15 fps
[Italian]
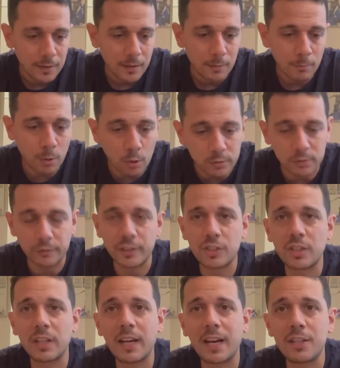
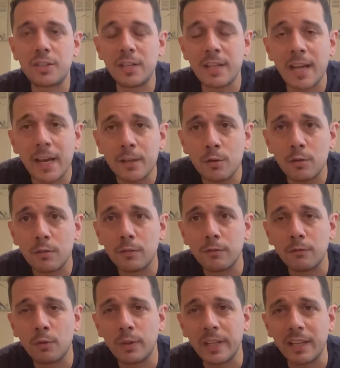Brozovic a gennaio
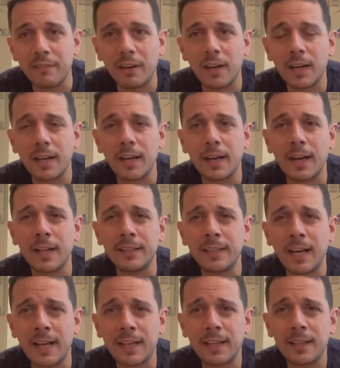voleva
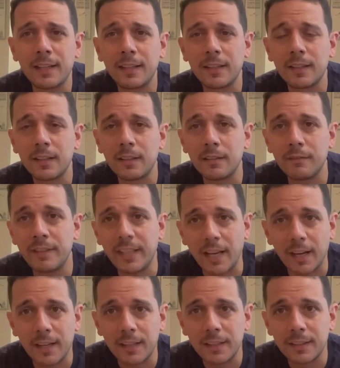andare Via.
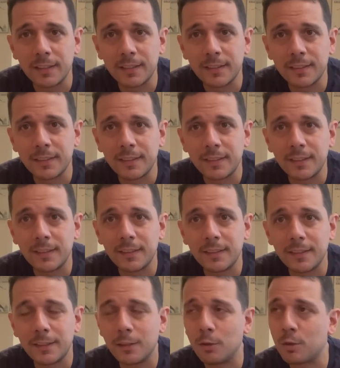
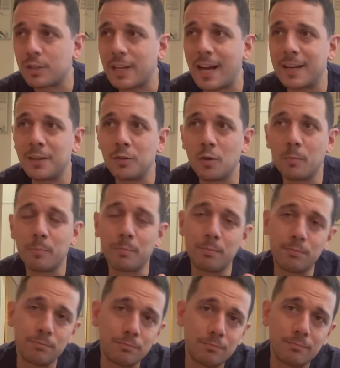Lo sanno.
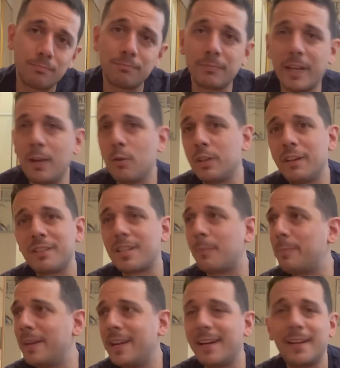Chi lo deve
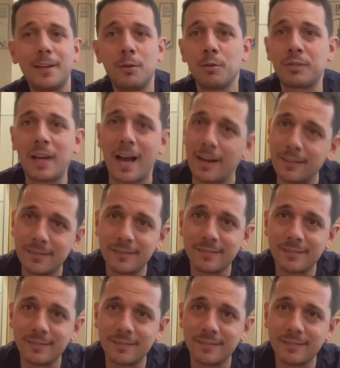sapere lo sa.